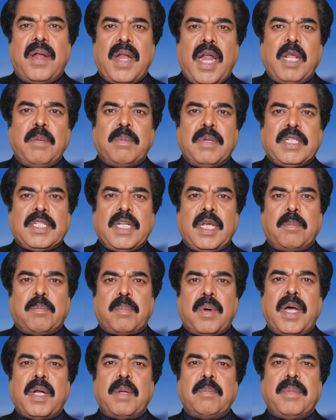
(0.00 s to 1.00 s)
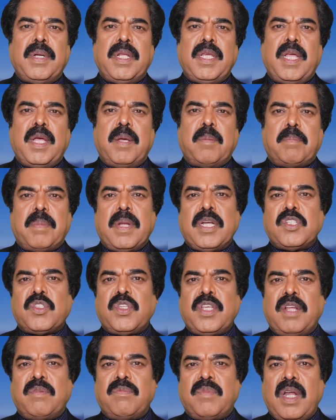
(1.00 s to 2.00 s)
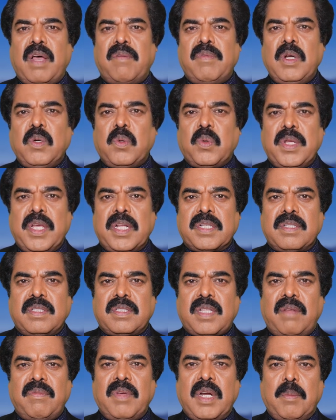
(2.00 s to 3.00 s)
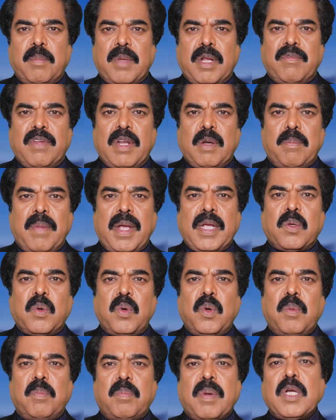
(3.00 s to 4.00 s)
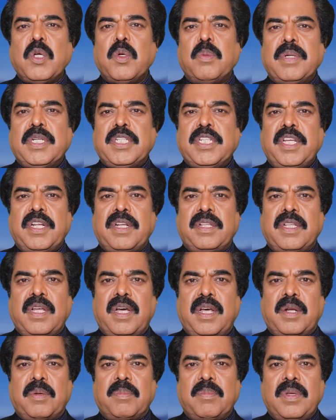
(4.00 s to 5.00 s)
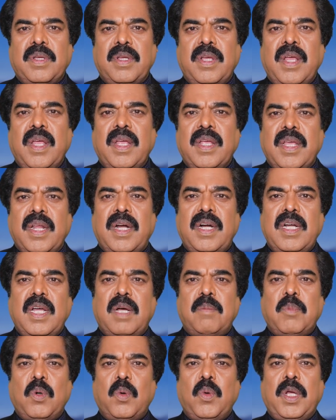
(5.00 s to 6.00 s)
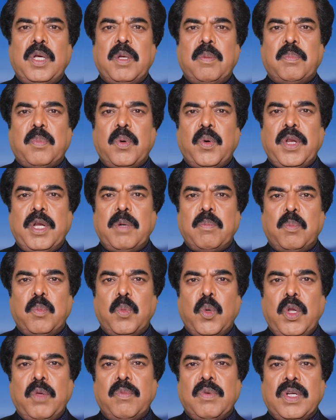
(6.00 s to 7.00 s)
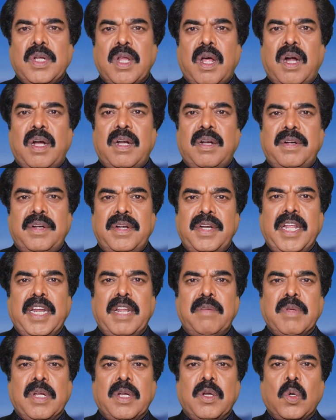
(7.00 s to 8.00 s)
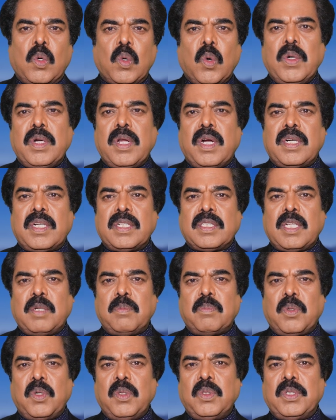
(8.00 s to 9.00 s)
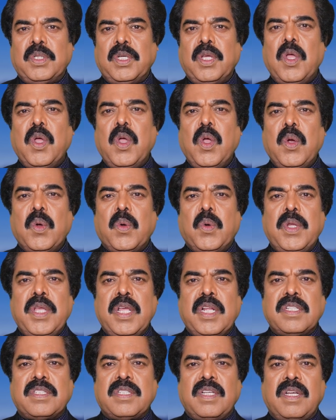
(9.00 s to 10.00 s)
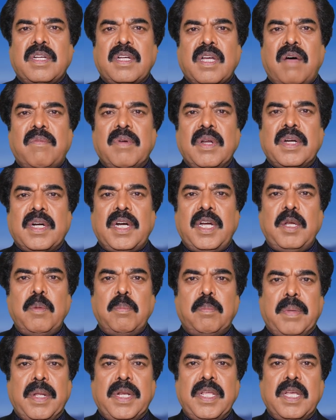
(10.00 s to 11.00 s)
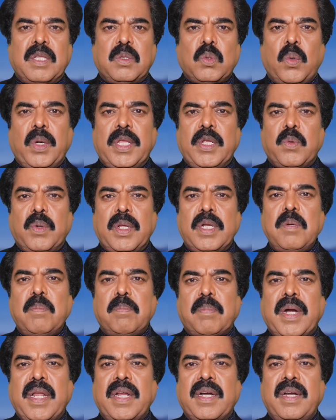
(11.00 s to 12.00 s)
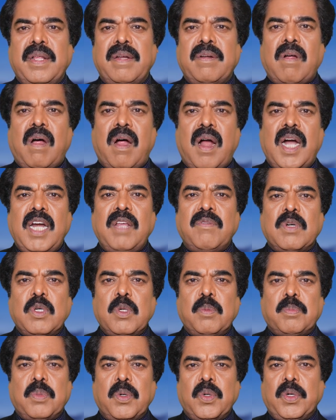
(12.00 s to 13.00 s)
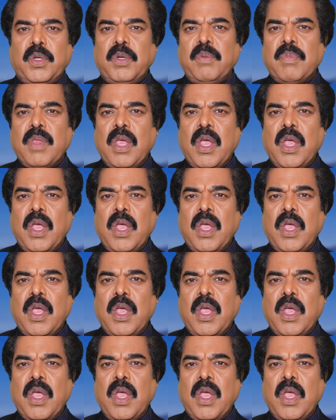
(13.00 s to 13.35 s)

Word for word: நடைபெற்ற பாரம்பரிய பரிசியன் விழாவில் குடியரசுத் தலைவர் மேனுவல் மேக்ரோ பங்கு பெற்றிருந்தார் இரண்டாம் உலகப் போரின் முடிவு நாள் நினைவின் கொண்டாட்டத்தின் பொழுது குடியரசு காவலர்களின் பெரிய துணையுடன் படைகளின் அணிவகுப்போடு